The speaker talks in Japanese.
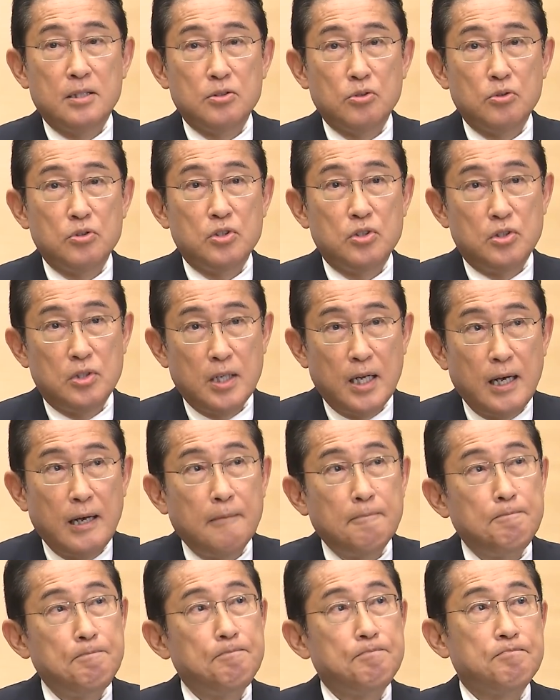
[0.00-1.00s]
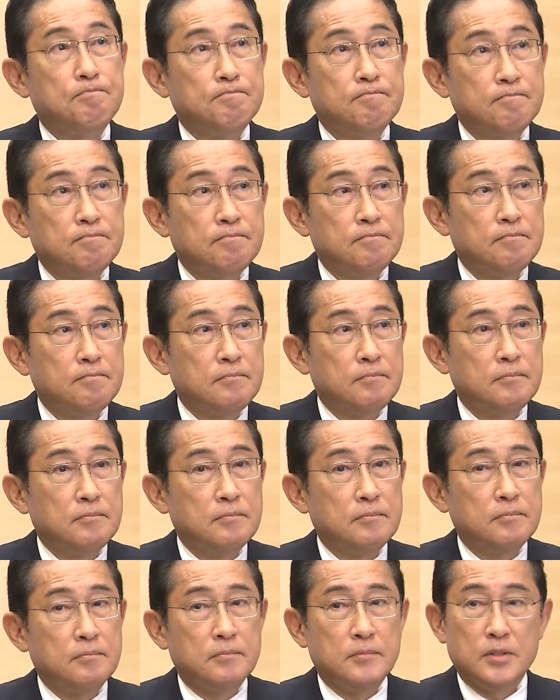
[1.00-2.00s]
そうしたう
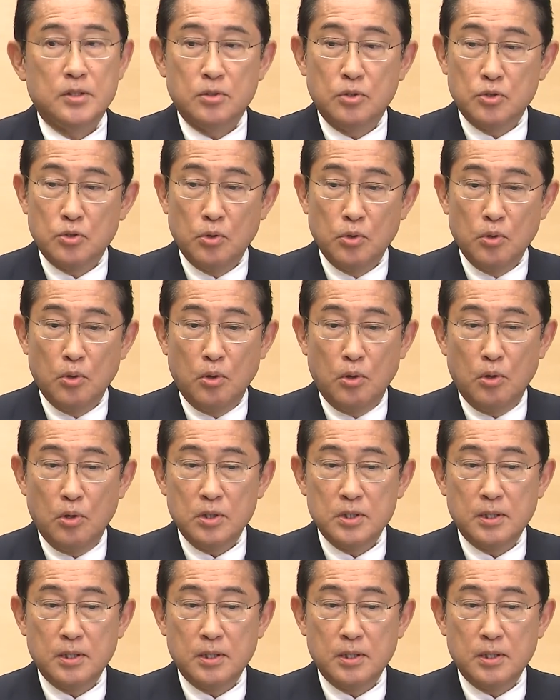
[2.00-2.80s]
んその